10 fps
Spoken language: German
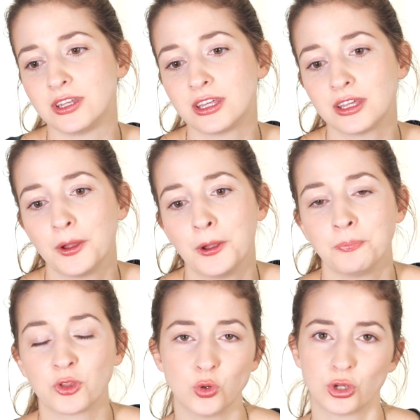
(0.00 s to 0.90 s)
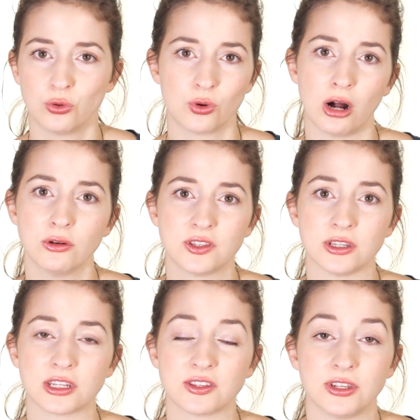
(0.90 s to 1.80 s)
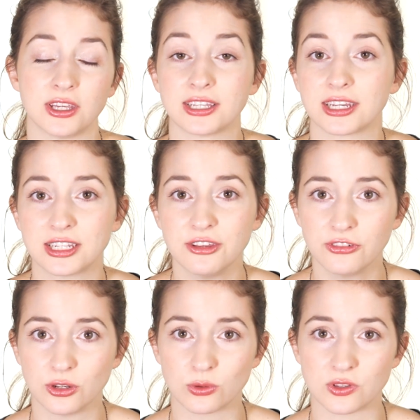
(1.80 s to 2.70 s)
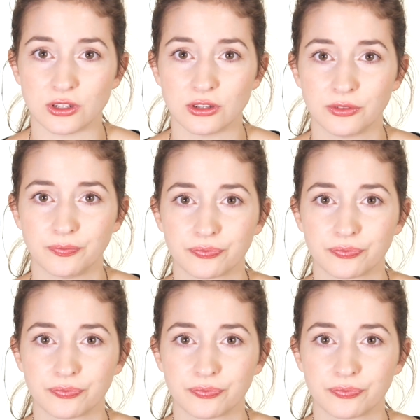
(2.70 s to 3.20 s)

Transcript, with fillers: wir nicht gut genug aussehen, dass wir nicht attraktiv genug sind.